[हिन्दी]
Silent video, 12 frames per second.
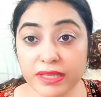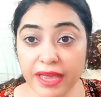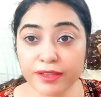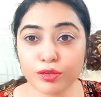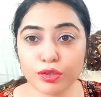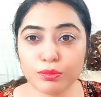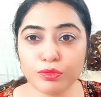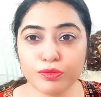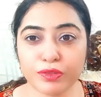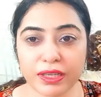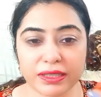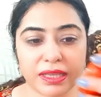और टैन तो
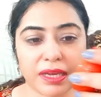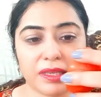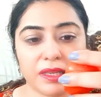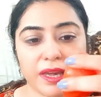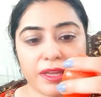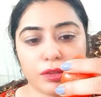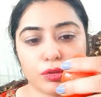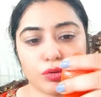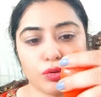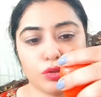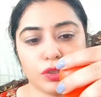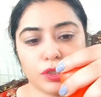रिमूव करता ही है
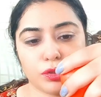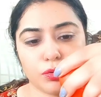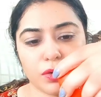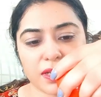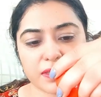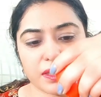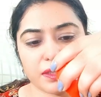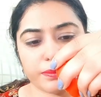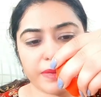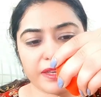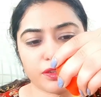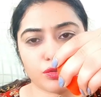तो ये थोड़ा सा
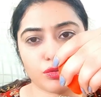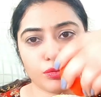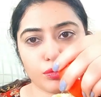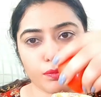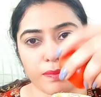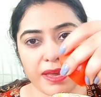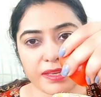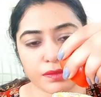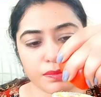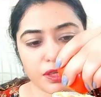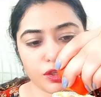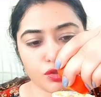टमाटो मैं
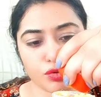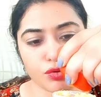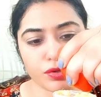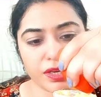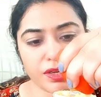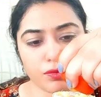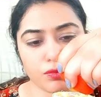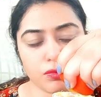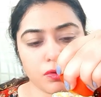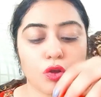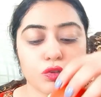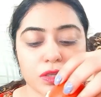इसमें निचोड़ रही
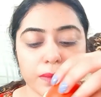हूँ और